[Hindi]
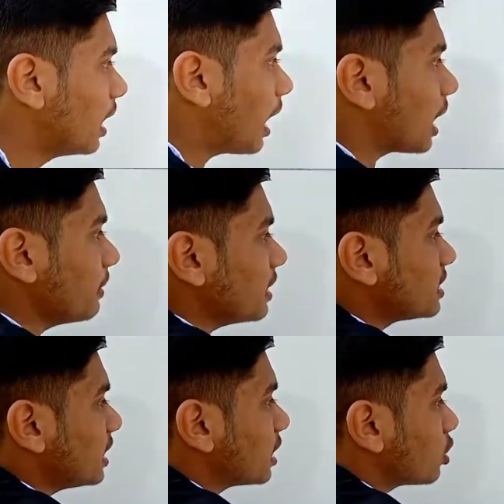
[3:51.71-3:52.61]
अगर मैं
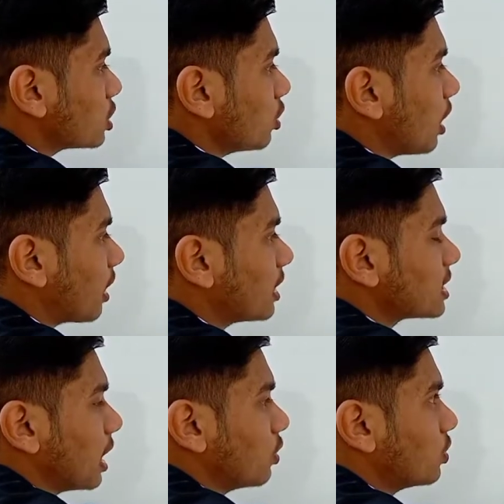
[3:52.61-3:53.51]
इसी इक्वेशन को करना
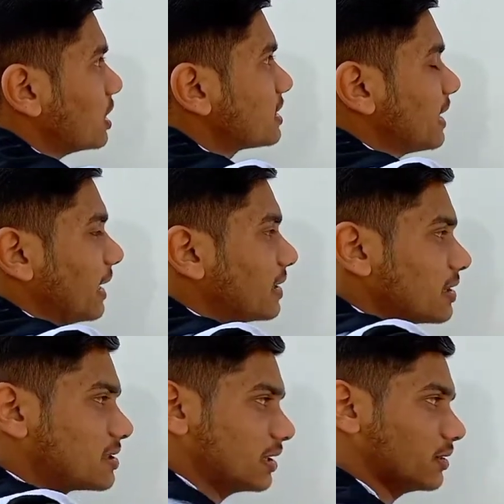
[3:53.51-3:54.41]
चाहूँ
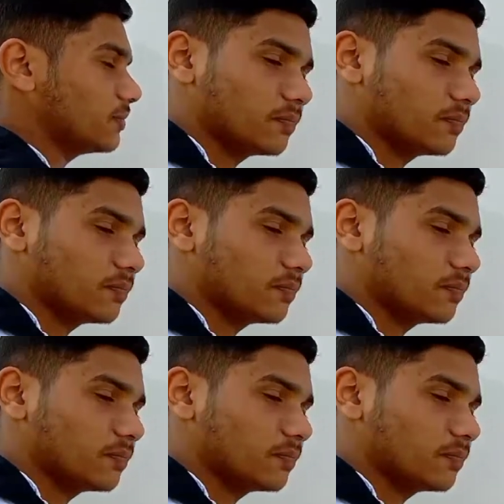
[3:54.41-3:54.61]
स्टैंडर्ड से